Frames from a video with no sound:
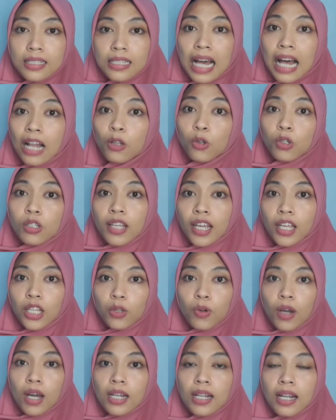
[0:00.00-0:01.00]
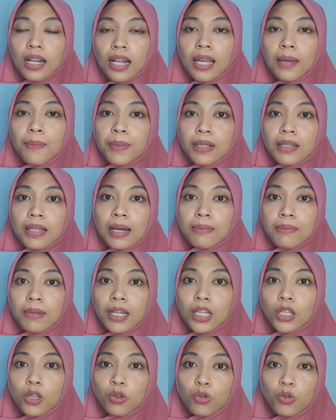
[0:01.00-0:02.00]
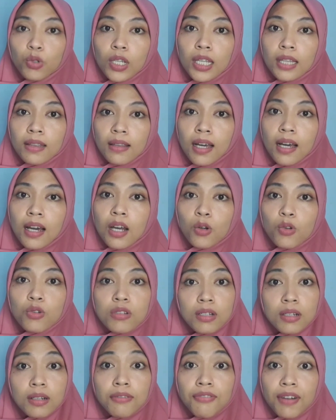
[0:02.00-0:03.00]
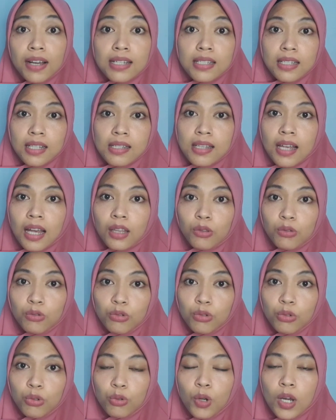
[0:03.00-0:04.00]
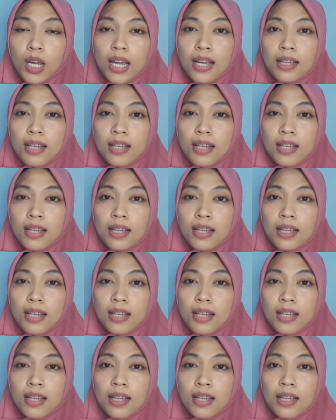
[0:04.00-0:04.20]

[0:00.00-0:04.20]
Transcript: alurnya itu adalah yang pertama itu kita harus ke fase ke satu dulu.